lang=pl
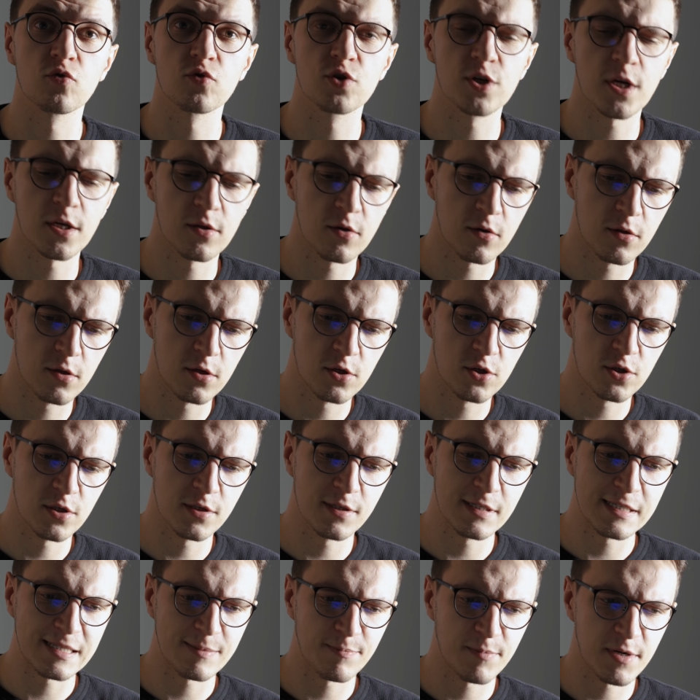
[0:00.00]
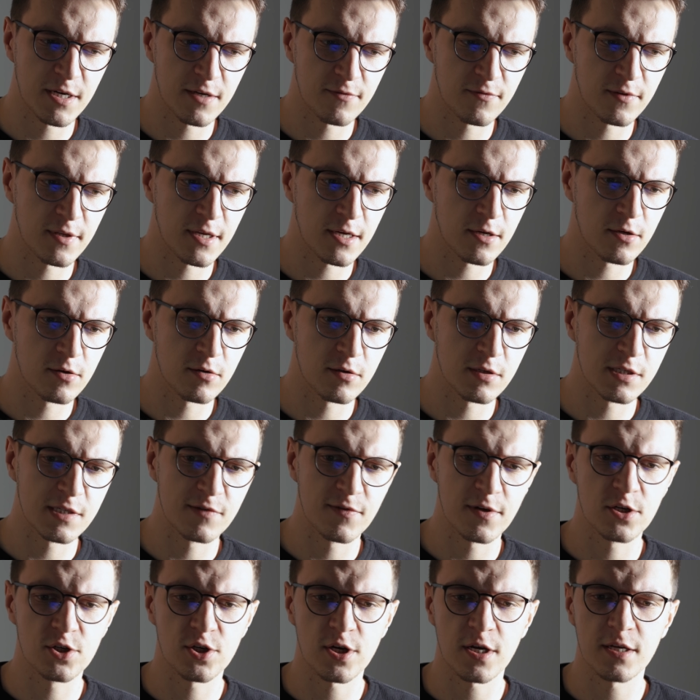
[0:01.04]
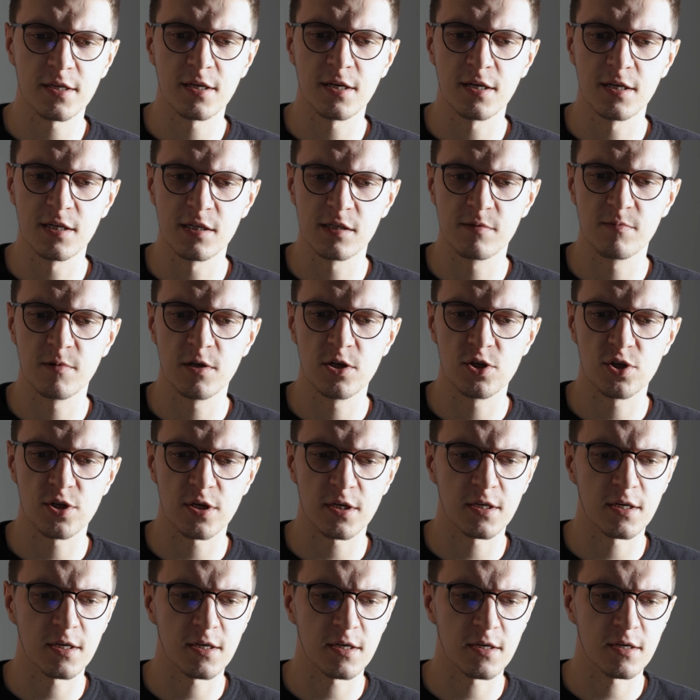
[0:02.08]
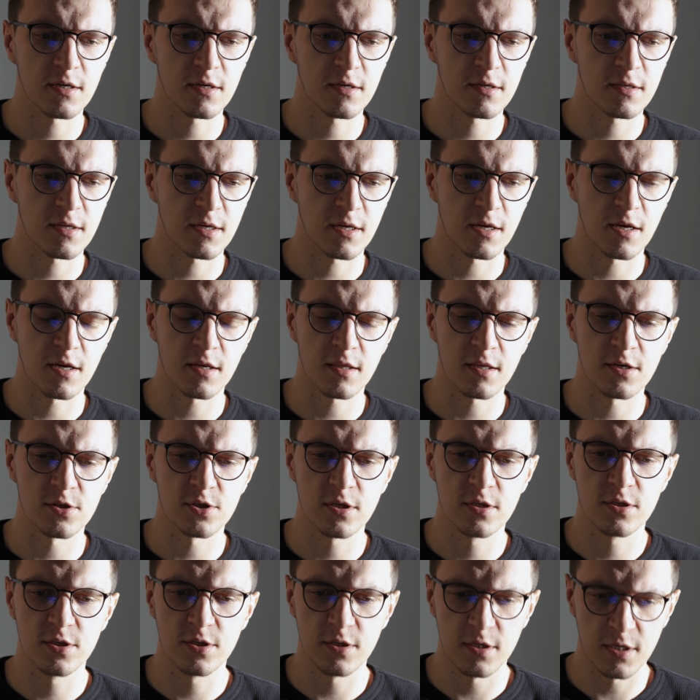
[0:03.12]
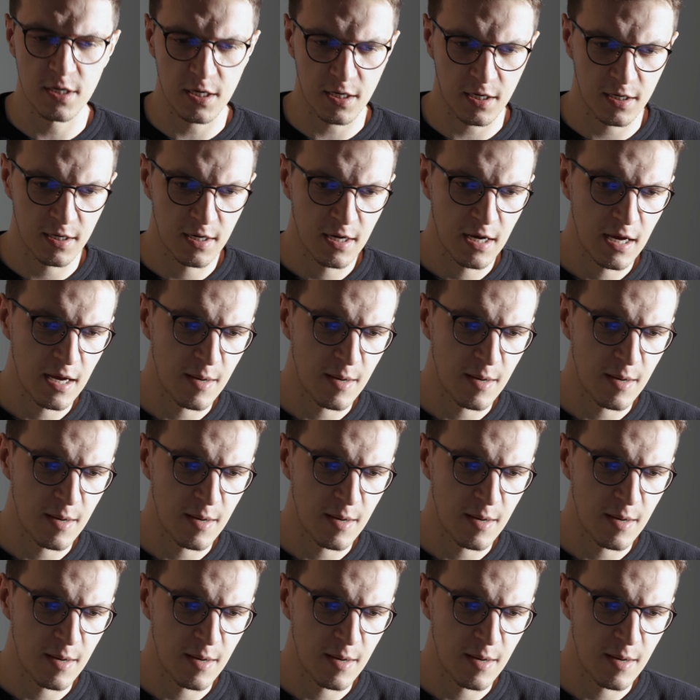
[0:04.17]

sztuczka dotyczy sprawnego zwiększania i zmniejszania takich narzędzi jak